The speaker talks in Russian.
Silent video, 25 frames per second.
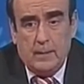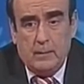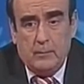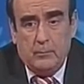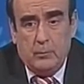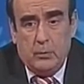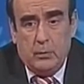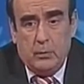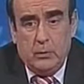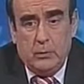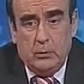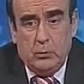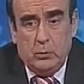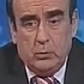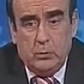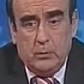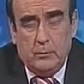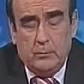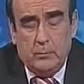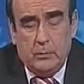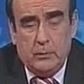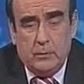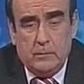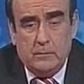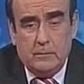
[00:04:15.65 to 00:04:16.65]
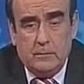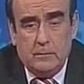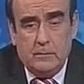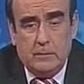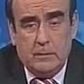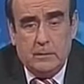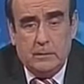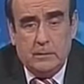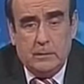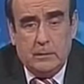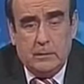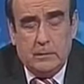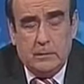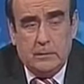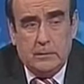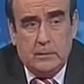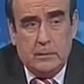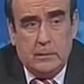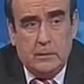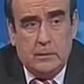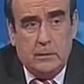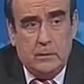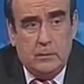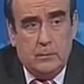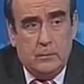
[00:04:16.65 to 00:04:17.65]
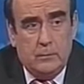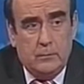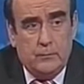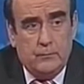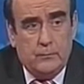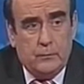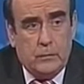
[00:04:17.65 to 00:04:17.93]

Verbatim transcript: по итогам первого квартала дадим,